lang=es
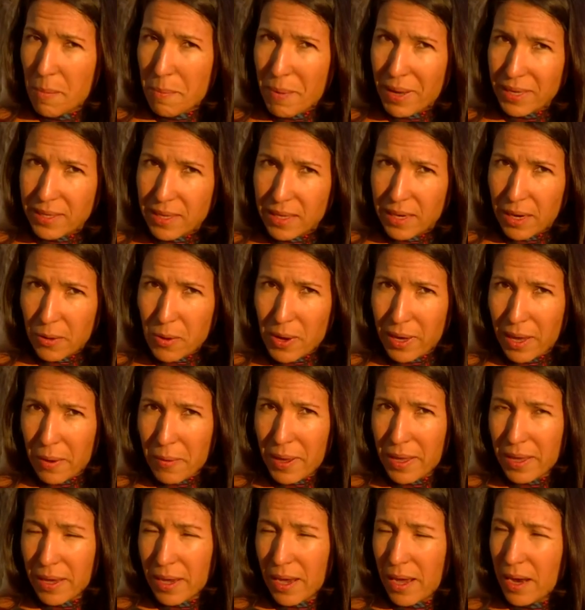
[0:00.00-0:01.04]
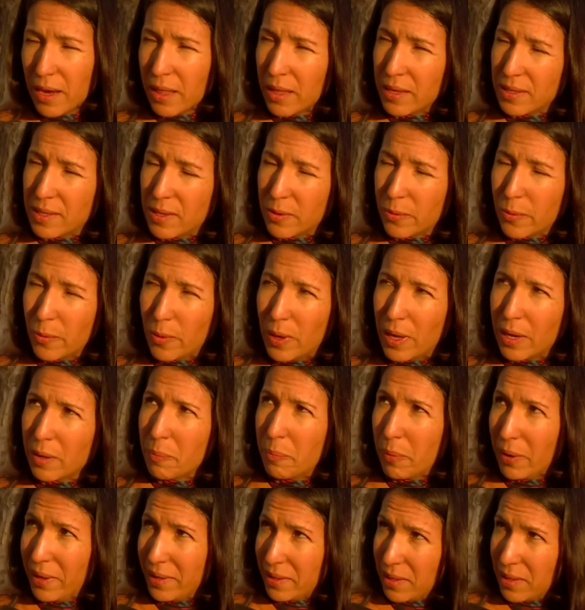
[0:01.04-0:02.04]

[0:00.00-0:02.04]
va a ser agua que va a dejar de circular por